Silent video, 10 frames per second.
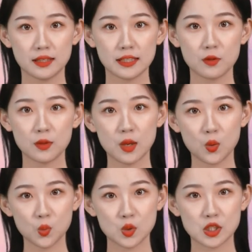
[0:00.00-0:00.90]
一位
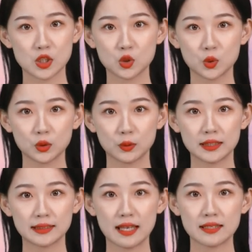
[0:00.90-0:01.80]
五十出头
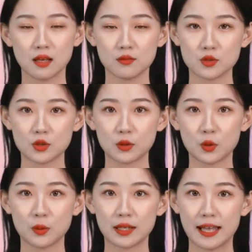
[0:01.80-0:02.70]
的大娘凑
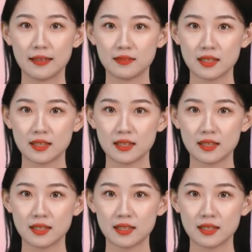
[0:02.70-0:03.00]
了过来。